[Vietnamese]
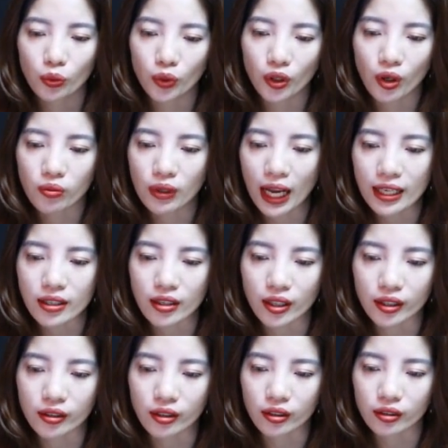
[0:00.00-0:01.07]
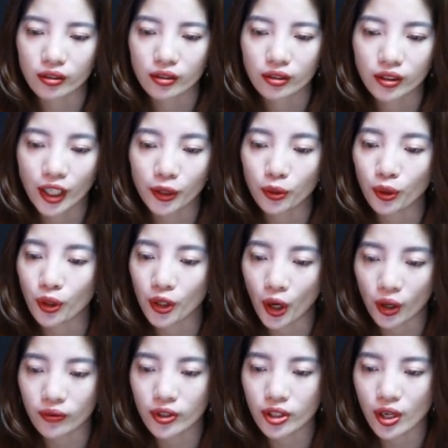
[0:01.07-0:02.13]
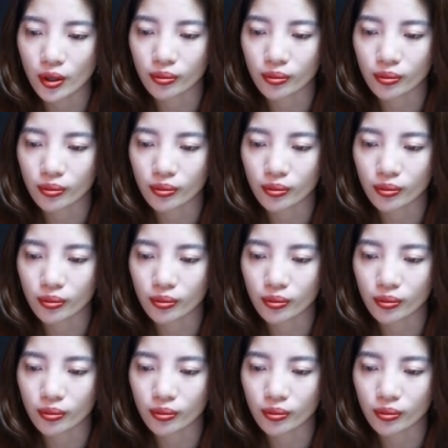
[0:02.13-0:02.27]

Tôi không la dày được nên tôi có nói với